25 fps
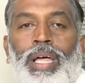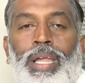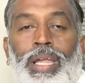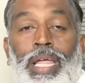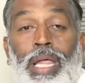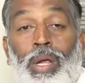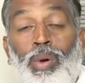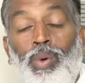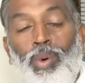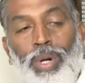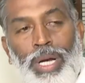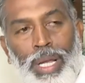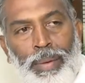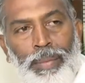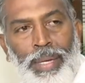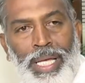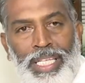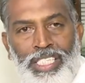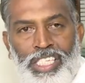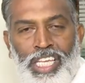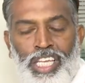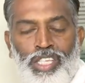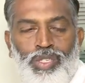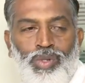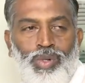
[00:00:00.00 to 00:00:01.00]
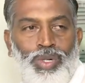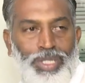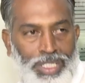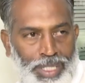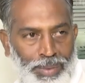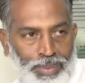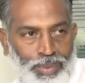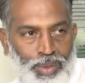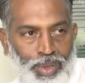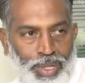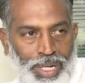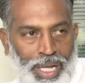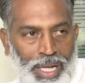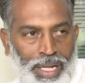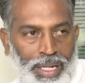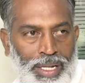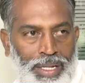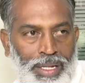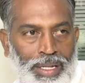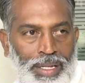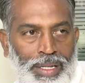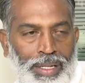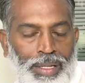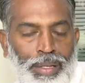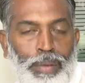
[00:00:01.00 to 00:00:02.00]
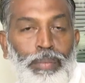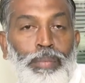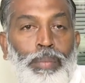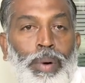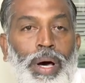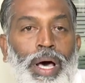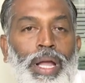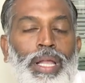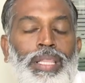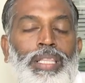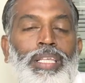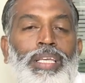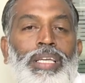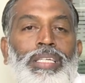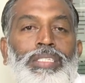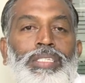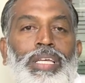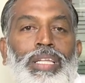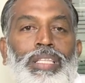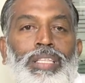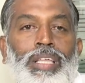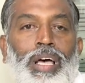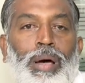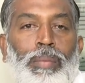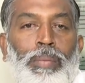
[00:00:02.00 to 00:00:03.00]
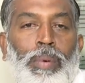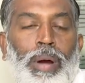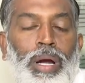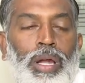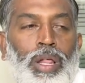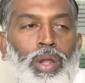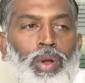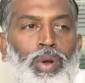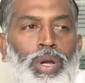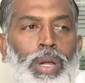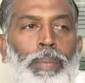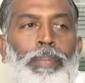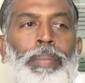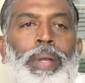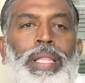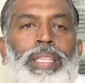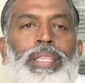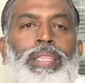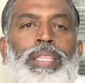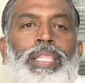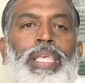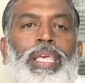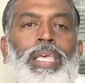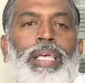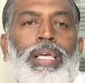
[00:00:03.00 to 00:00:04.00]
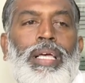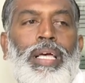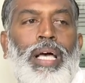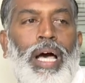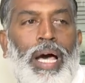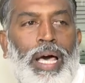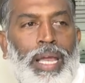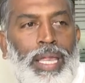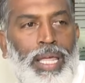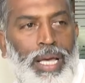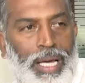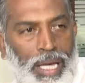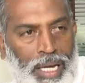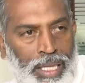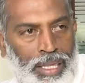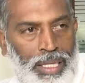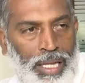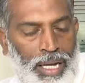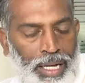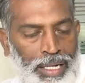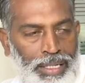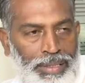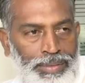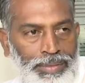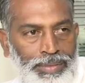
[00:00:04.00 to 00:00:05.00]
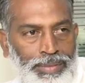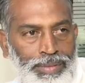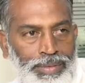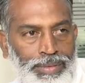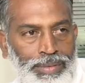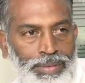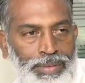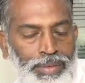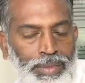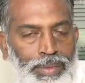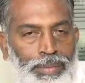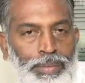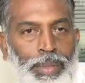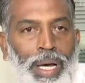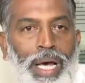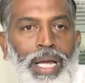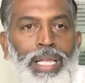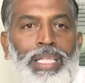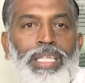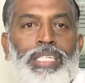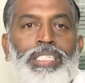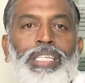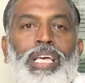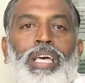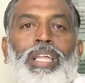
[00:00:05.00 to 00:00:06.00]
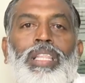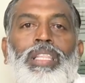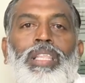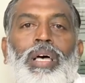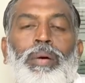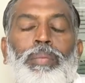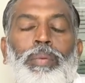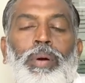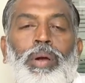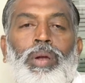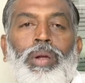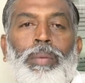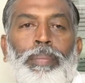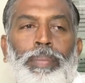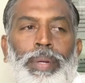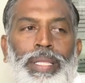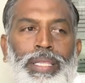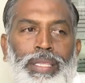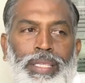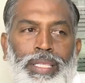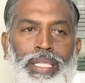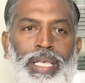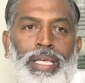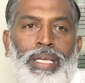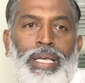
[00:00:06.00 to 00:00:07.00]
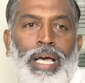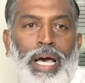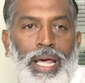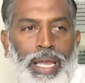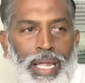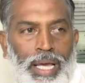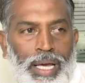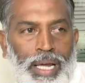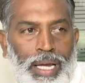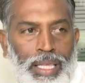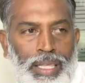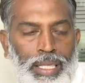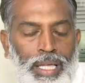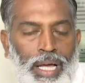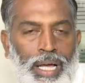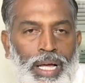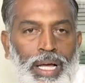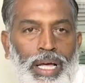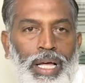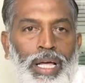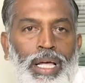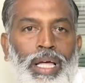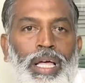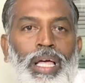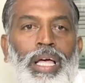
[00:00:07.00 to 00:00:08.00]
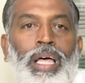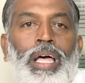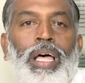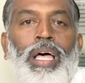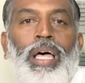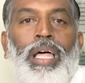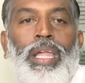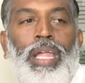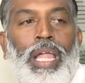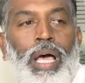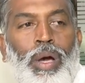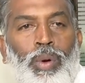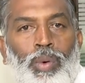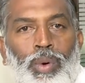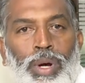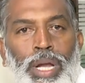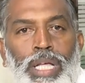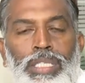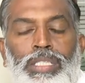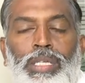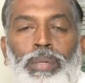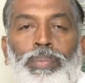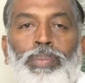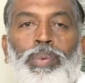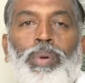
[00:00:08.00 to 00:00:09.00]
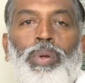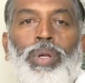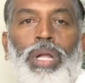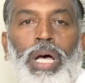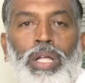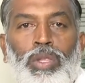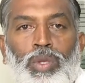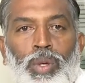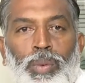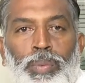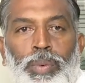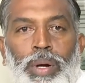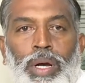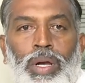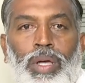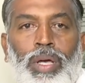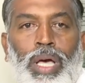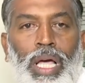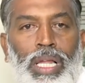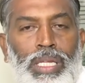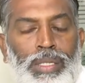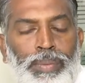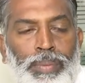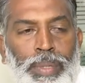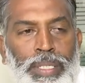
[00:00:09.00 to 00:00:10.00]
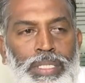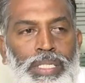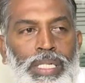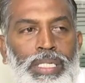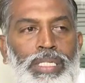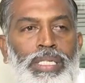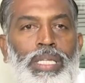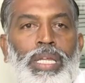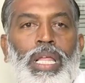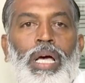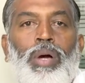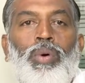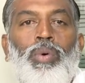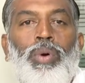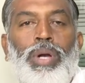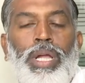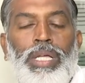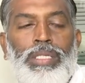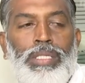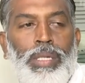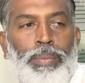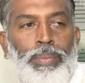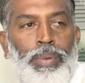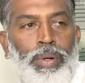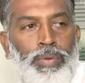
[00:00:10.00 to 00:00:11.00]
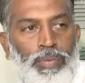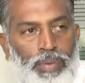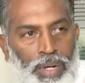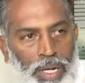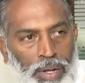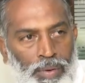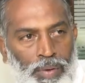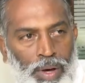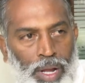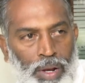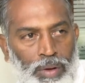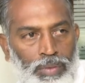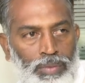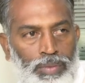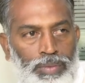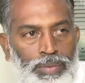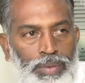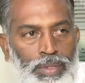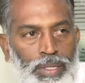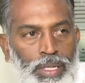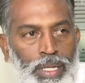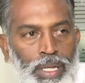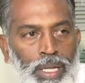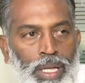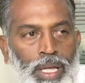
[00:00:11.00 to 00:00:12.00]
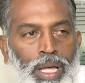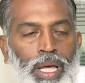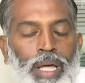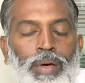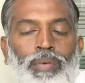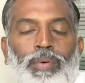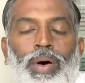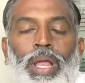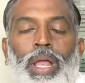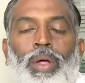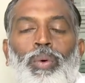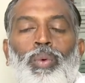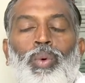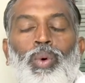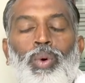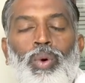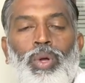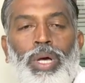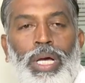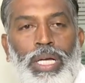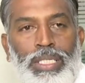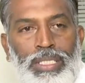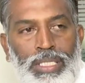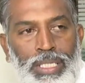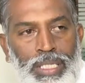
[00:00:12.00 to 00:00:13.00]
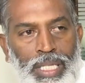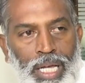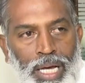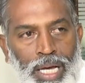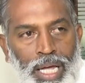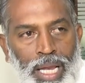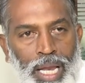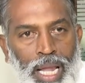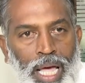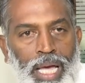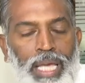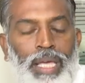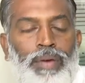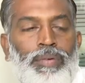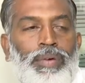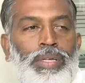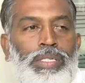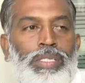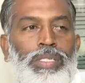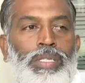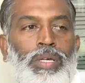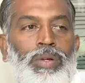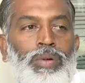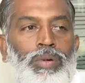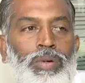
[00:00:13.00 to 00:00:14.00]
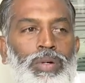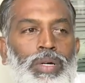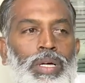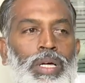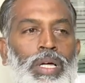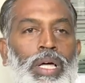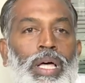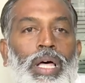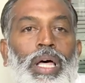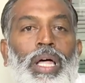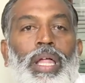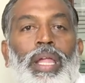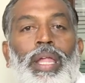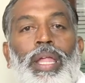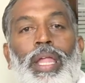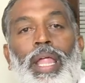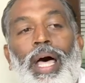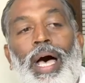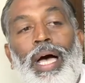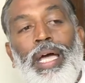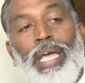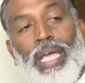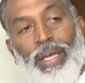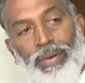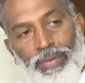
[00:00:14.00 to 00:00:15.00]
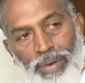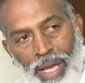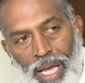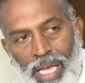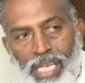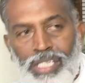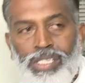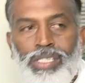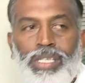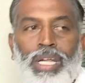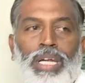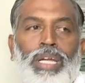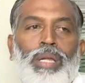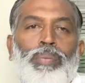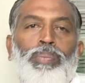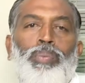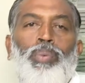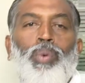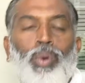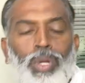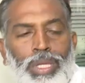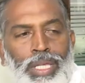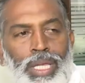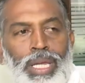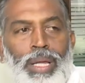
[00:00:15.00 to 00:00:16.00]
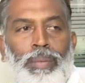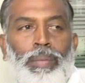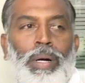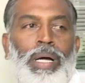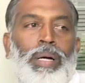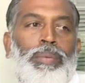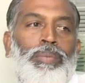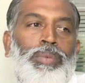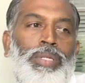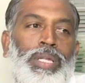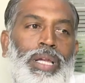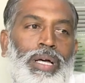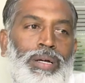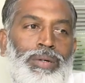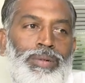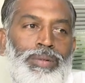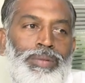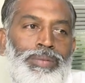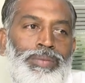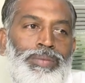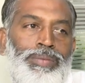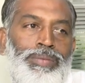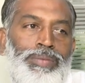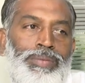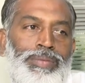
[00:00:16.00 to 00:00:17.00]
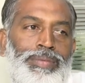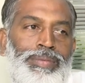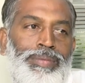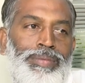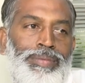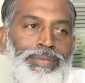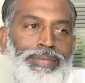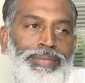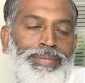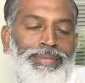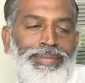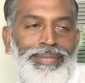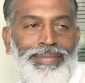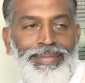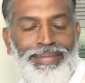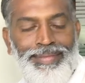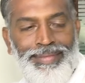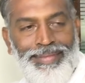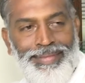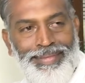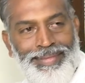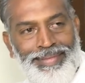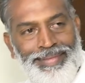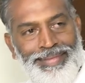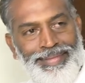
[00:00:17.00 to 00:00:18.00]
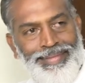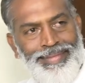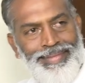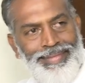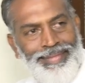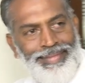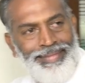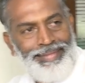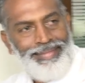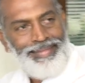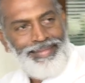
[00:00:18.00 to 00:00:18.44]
నేను గుండెమే చేసుకొని చెప్తున్నా భారతీయ జనతా పార్టీలో ఉన్న ప్రతి కార్యకర్త భారతీయ జనతా పార్టీలో ప్రతి కార్యకర్త నా గుండె చప్పుడు నాతో పాటు కలిసి పనిచేసి నా గుండె చప్పుడు విన్నవాళ్ళు వాళ్ళ ఓటు ఖచ్చితంగా నాకే వేస్తారు నాకే వేయిస్తారని పూర్తి నమ్మకం ఉంది నాకు సో ఏం చెప్తున్నారు